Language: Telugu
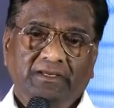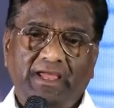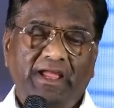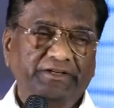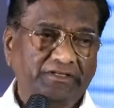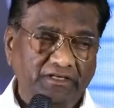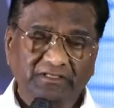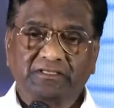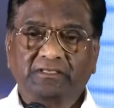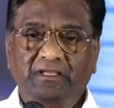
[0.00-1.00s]

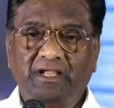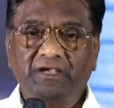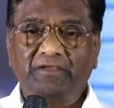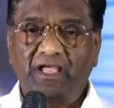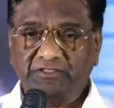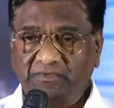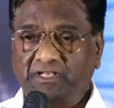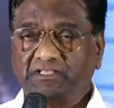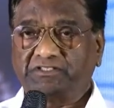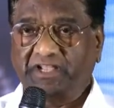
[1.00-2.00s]
యాక్టర్స్ అండ్ యాజ్ వెల్
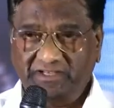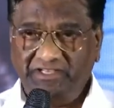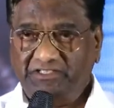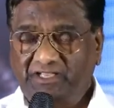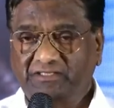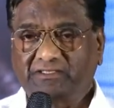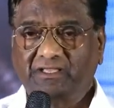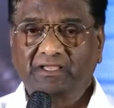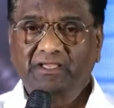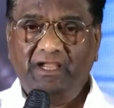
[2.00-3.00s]
యాజ్ టెక్నీషియన్స్
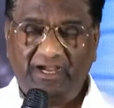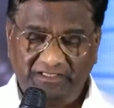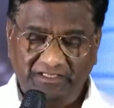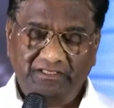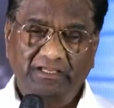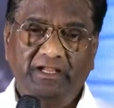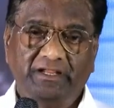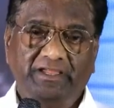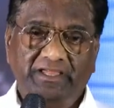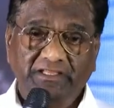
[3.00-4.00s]
అట్ దిస్
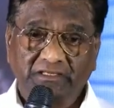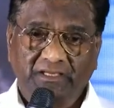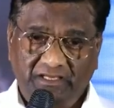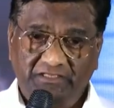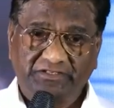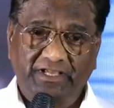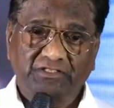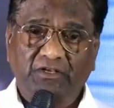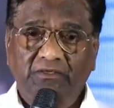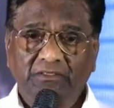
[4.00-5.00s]
ఏజ్
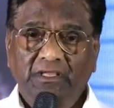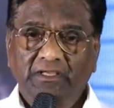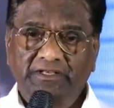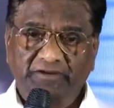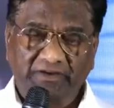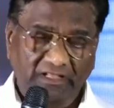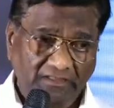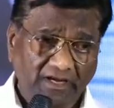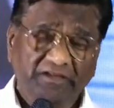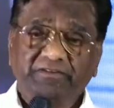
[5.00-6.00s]
స్టేజ్లో నేను
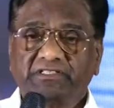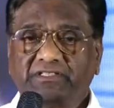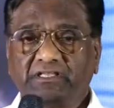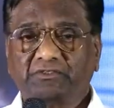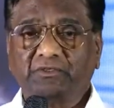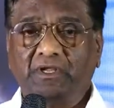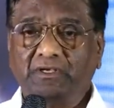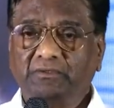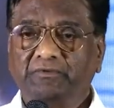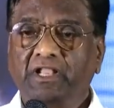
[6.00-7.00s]
వీళ్ళందరినీ విష్
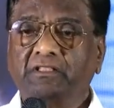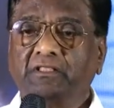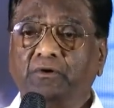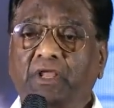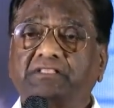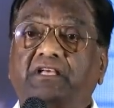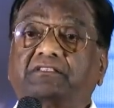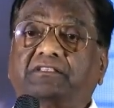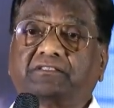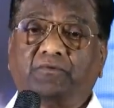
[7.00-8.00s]
చేస్తున్నాను వీళ్ళందరూ కూడా
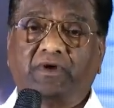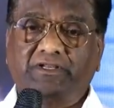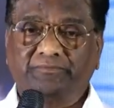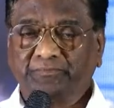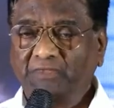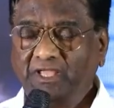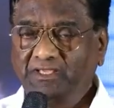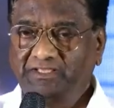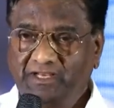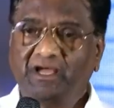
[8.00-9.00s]
సక్సెస్ అవ్వాలి
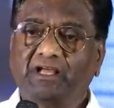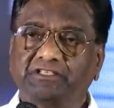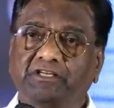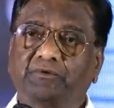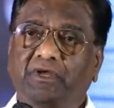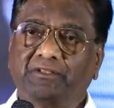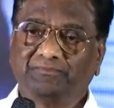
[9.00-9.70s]
ఇది నా ఆశీర్వాదం